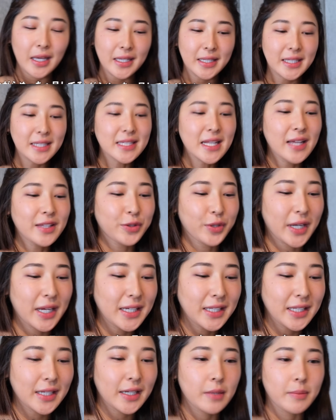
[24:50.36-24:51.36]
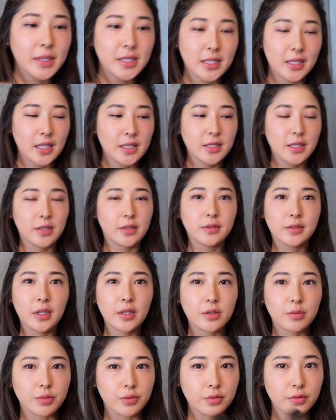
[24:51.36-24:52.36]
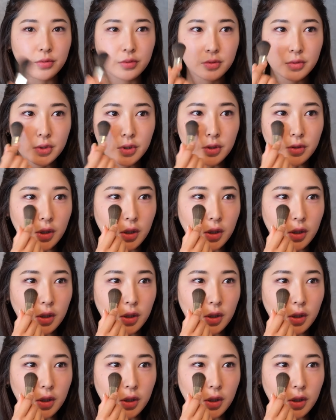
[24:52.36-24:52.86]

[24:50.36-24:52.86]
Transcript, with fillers: 引き算とか言いながらめっちゃ足してる大丈夫いいよ